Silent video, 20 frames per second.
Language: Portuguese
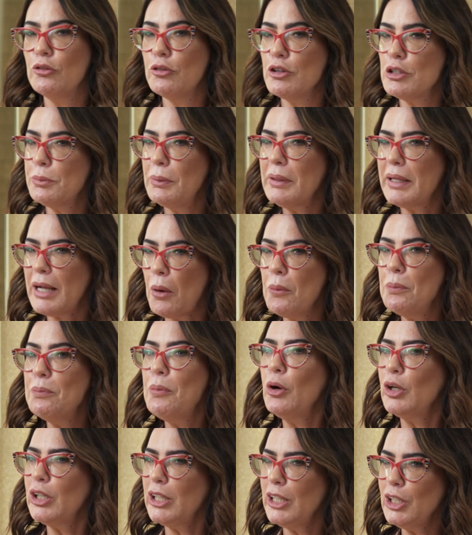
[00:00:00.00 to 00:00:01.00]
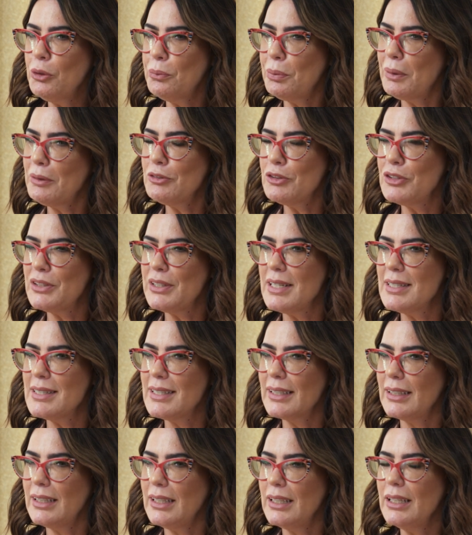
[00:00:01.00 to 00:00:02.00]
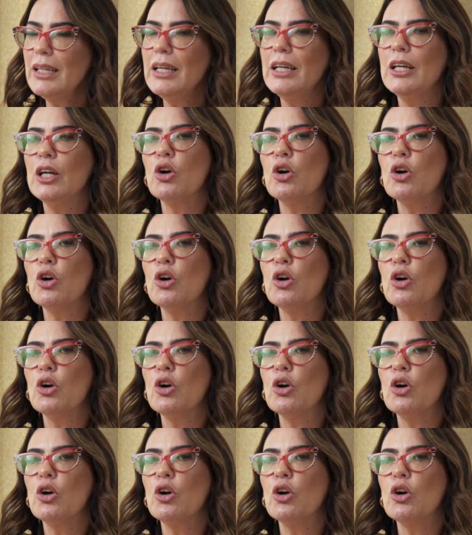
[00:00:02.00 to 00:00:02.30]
eu vou explicar um pouquinho para vocês aqui